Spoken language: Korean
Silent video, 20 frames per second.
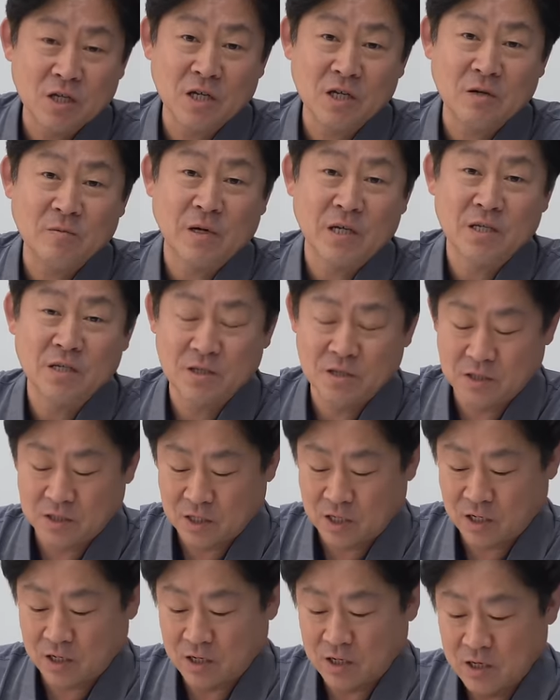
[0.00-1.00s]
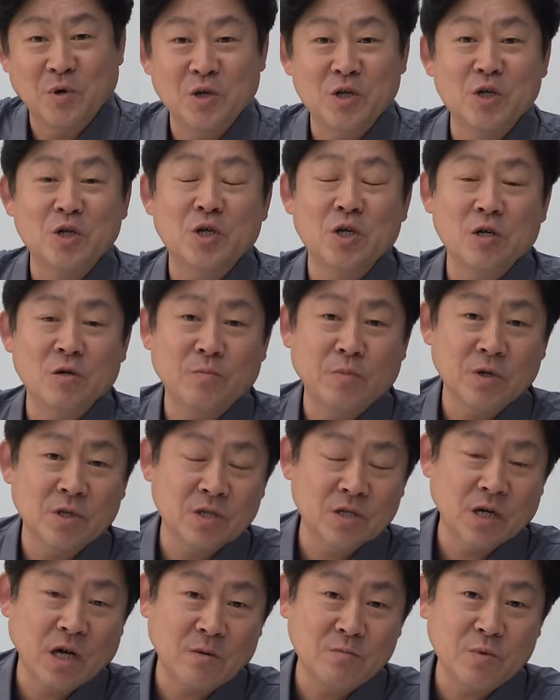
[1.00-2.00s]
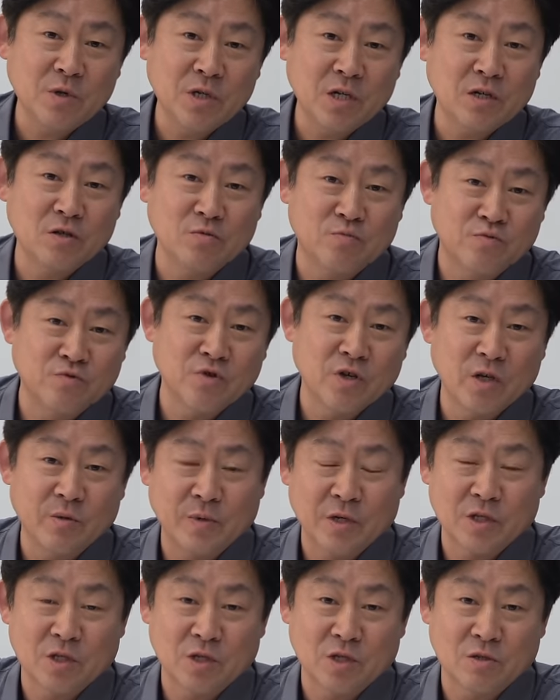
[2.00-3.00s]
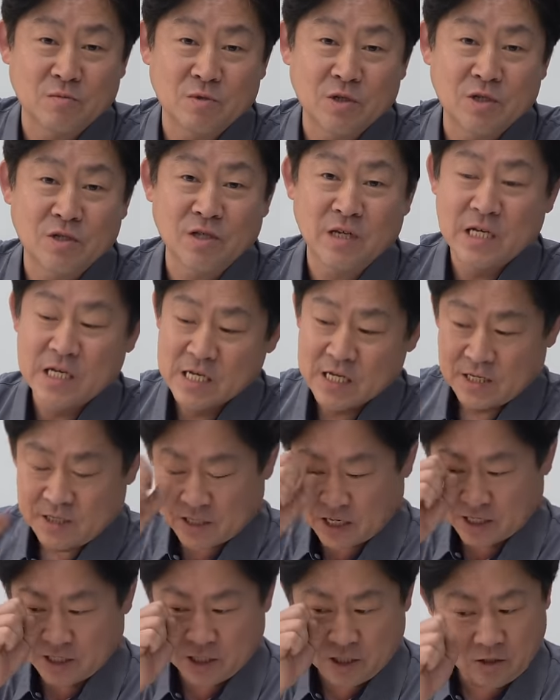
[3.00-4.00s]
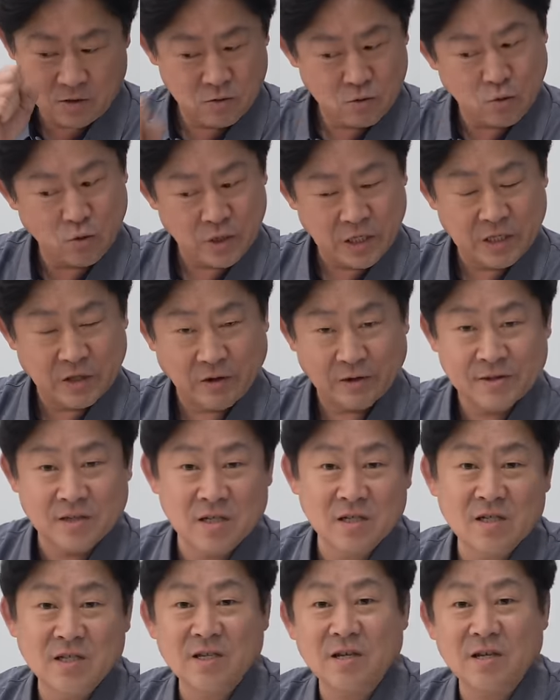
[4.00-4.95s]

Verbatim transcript: 찾아봤었는데 번역 캘리퍼스를 한 번이라도 분해해 봤었으면 내시경을 꽂아 놨을